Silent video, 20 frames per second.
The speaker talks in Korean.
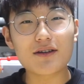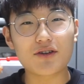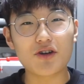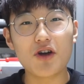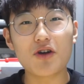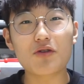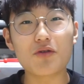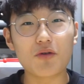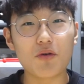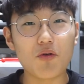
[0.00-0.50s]

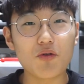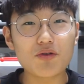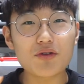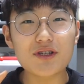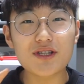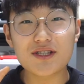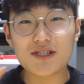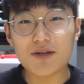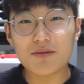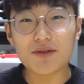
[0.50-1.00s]
결국
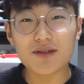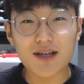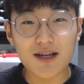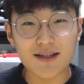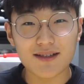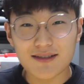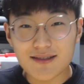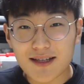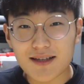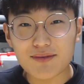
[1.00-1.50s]
오늘의 시험이
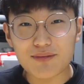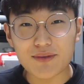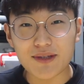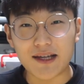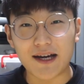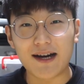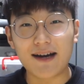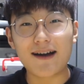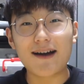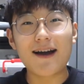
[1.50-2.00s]
딱 끝났습니다